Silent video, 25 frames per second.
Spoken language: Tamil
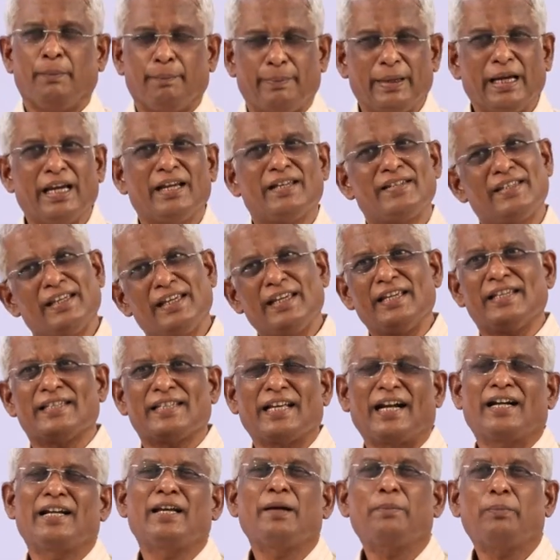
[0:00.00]
பேசி
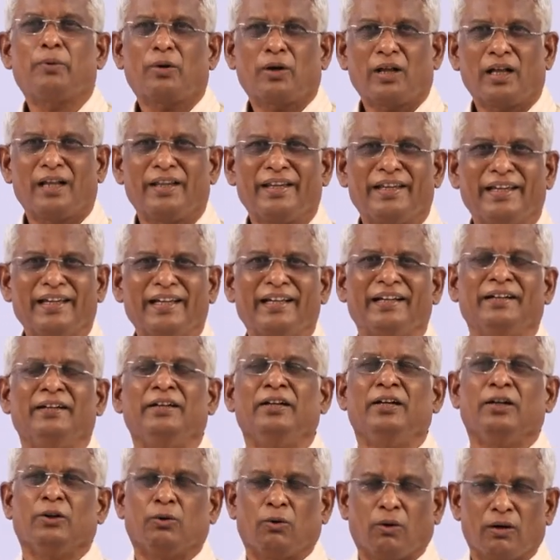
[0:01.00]
சண்டை போடாதீங்க
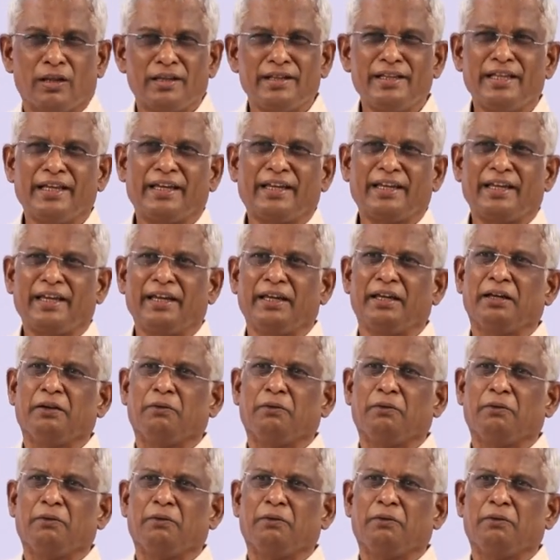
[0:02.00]
குழந்தைக்கு